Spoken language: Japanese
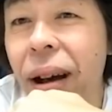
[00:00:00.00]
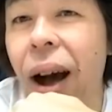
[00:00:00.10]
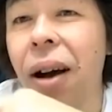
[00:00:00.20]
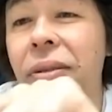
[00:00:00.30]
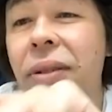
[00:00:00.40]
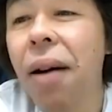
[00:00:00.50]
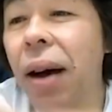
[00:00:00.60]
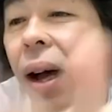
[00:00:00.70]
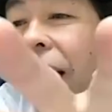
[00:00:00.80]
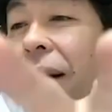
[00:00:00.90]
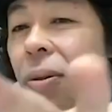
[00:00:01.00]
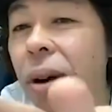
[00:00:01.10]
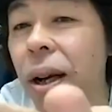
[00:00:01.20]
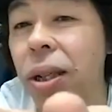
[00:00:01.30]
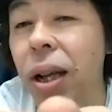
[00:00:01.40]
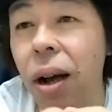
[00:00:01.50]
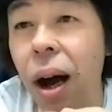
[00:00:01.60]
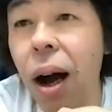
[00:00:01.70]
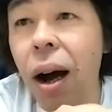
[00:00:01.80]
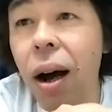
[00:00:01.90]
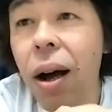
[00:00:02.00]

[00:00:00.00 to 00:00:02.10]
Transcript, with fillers: あ裏はこういう感じなんか